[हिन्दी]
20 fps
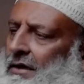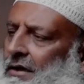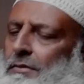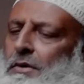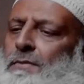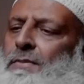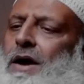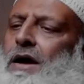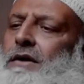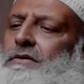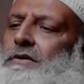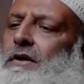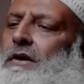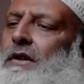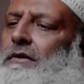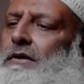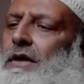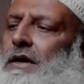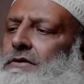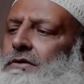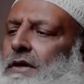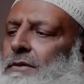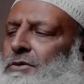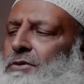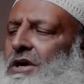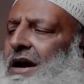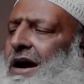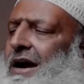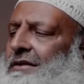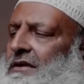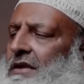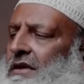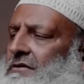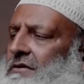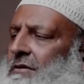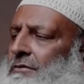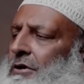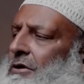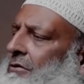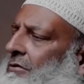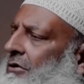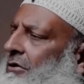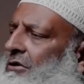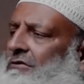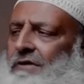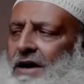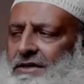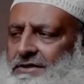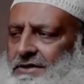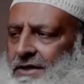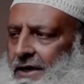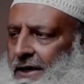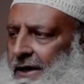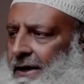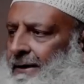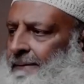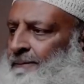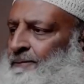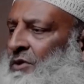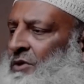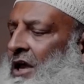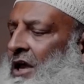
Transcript: नबी पाक सल्लल्लाहु अलैहि वसल्लम की अहादीस से बिल्कुल वाज है